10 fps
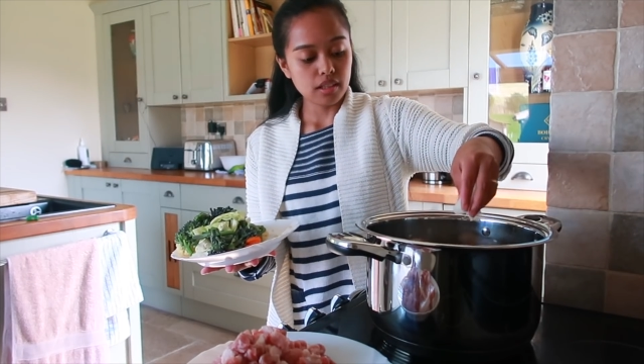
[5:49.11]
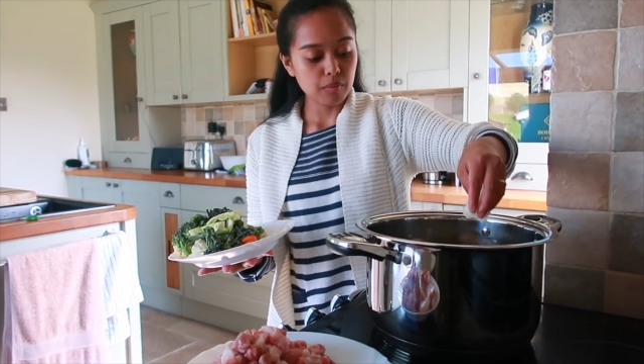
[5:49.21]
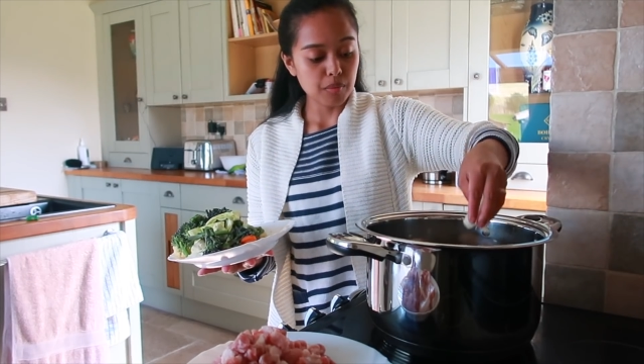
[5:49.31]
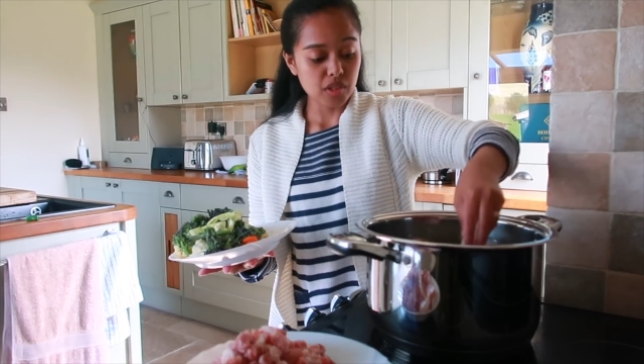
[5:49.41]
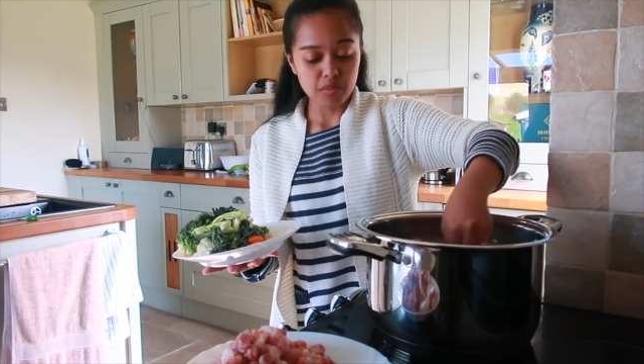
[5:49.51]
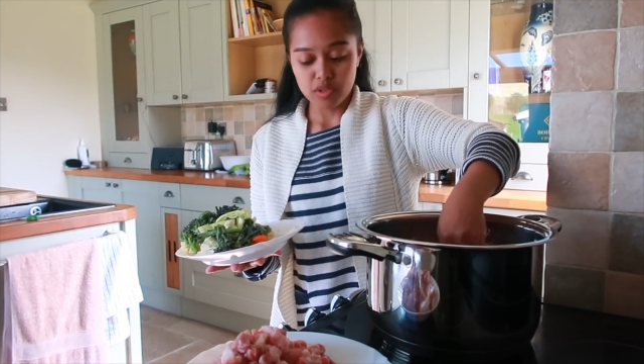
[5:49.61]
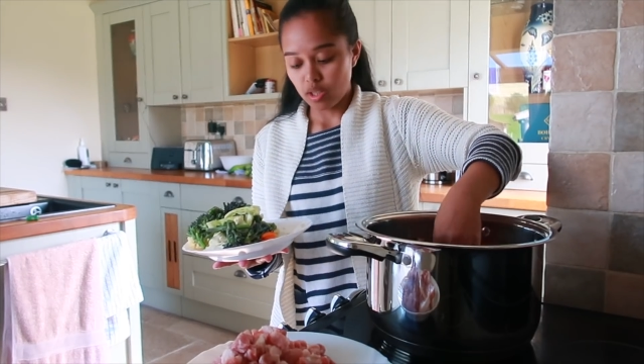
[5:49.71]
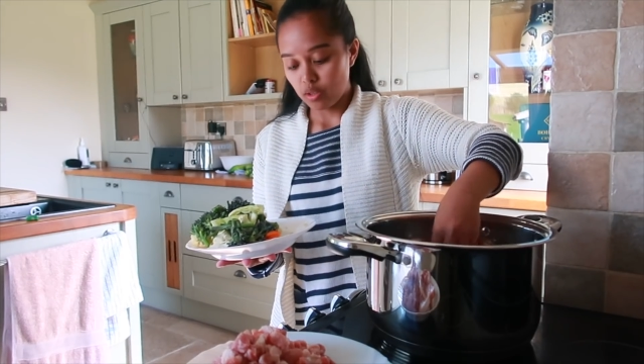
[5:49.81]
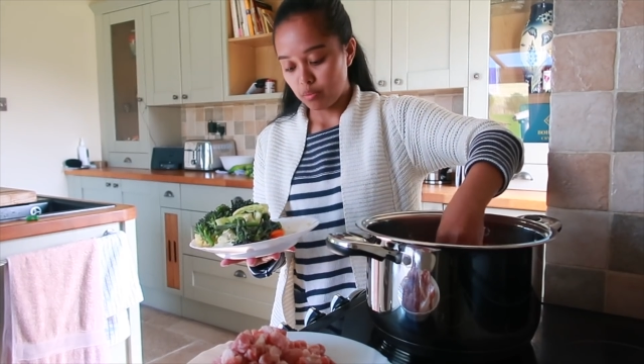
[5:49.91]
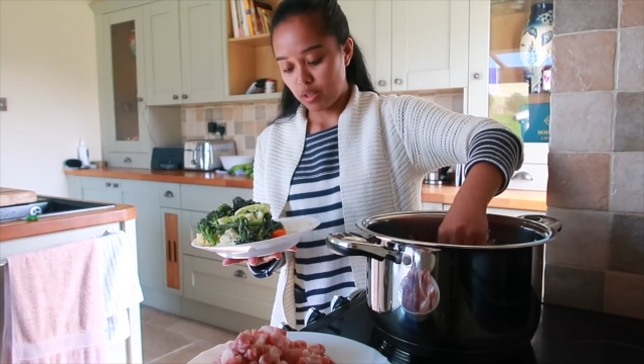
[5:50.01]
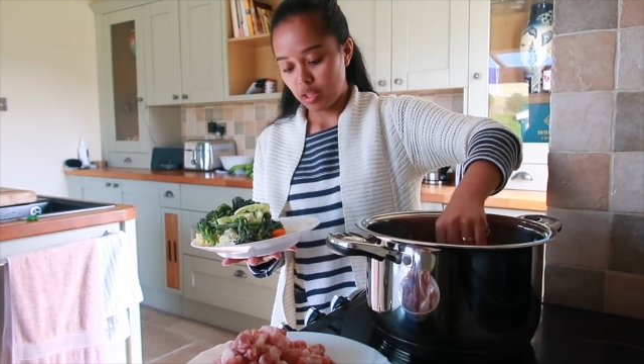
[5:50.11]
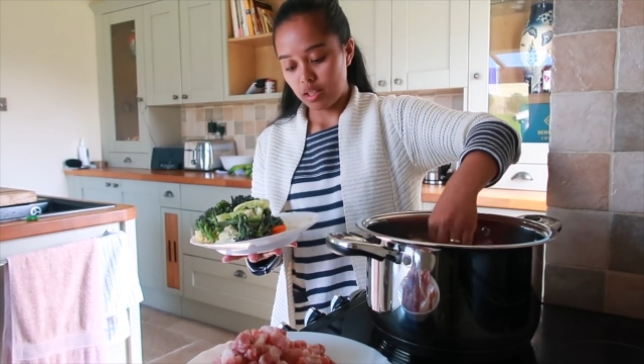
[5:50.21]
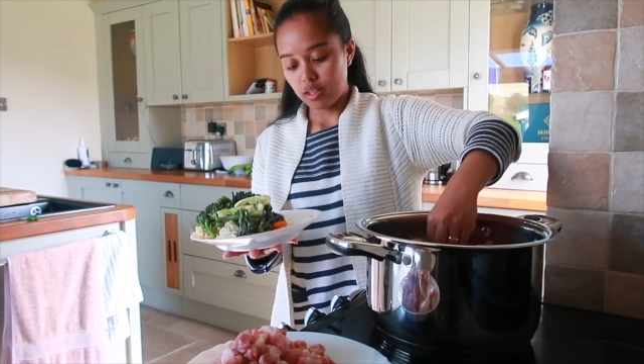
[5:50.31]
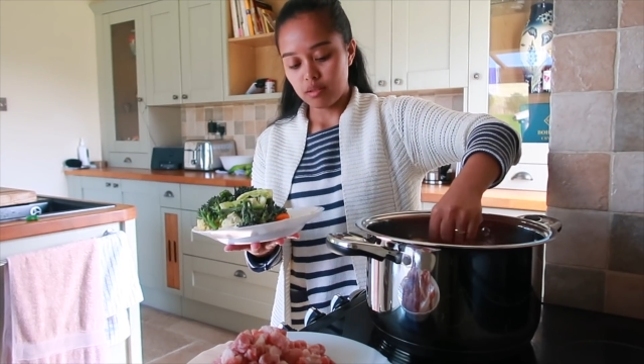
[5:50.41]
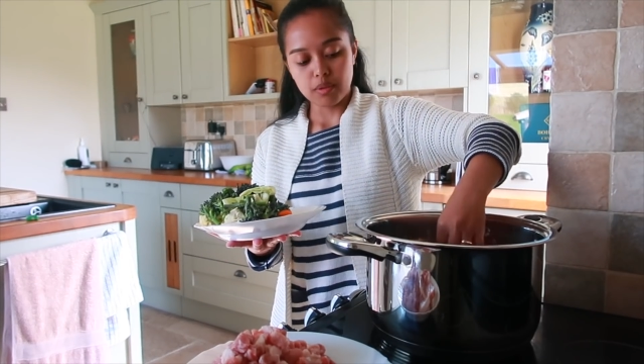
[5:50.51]
hindi pa siya masyadong
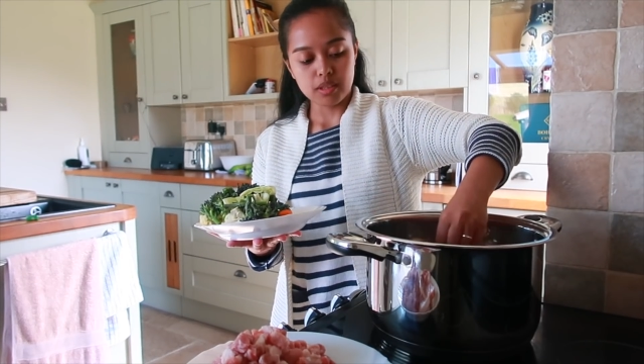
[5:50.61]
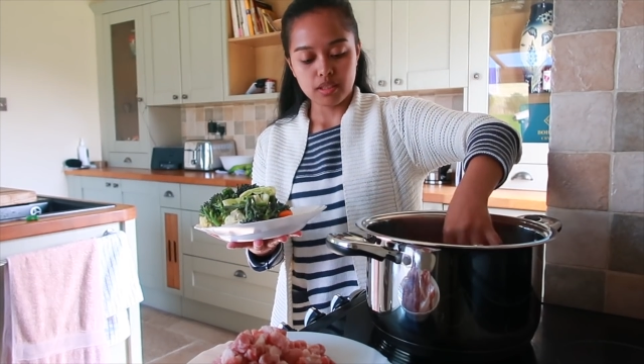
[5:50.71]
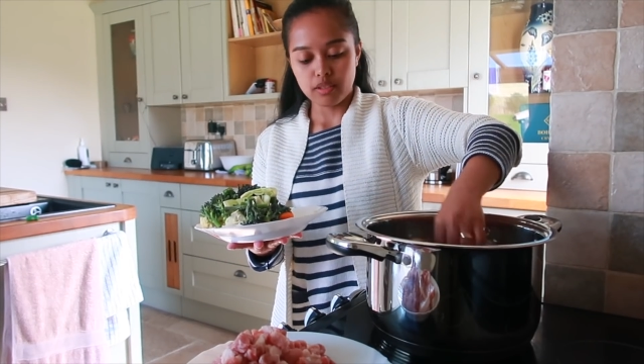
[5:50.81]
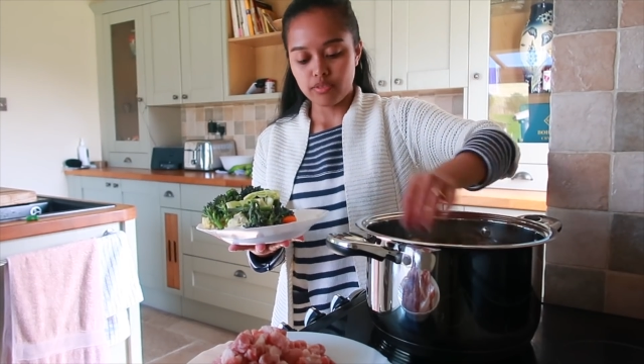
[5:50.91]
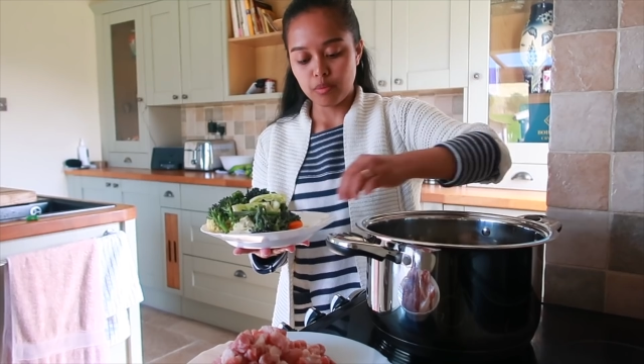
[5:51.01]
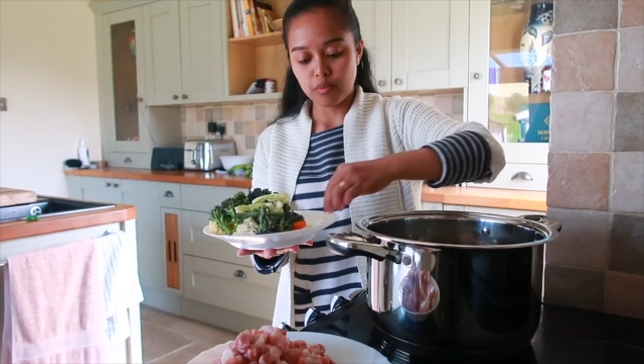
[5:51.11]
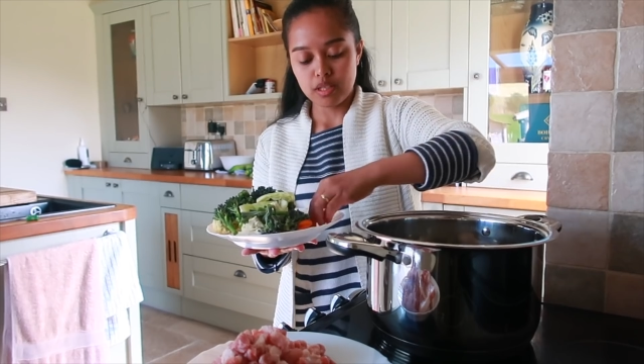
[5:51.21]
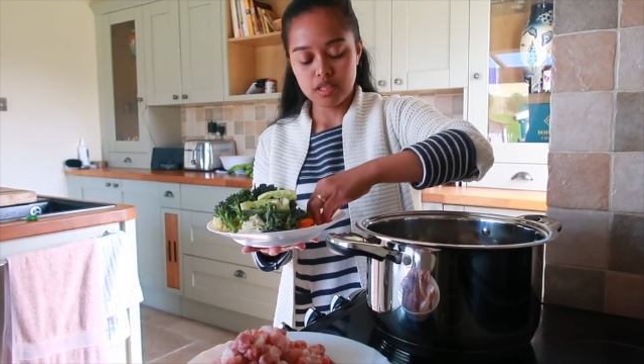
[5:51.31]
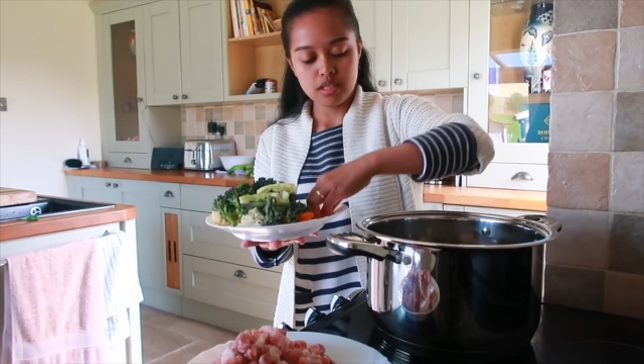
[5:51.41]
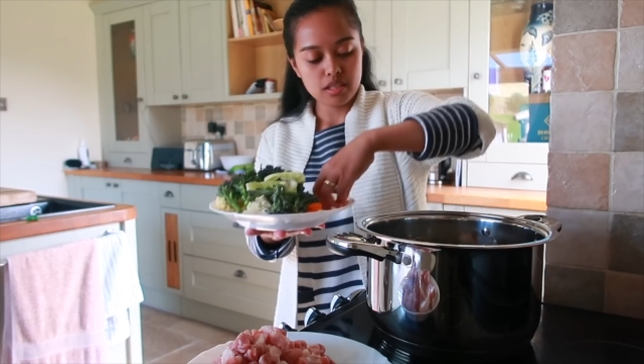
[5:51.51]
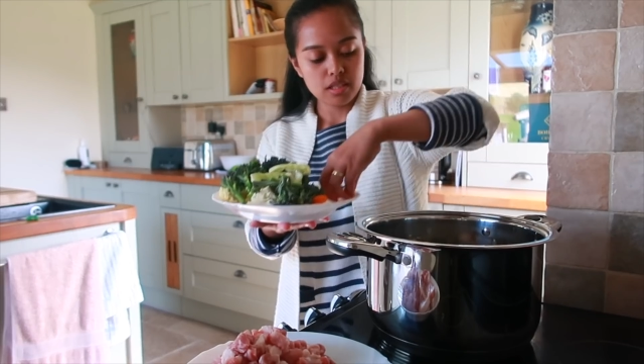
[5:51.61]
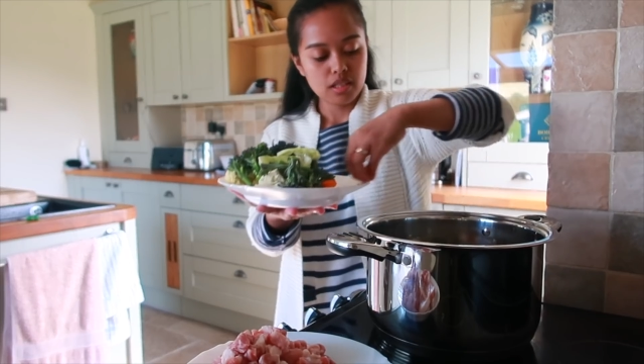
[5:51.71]
mainit, but never mind.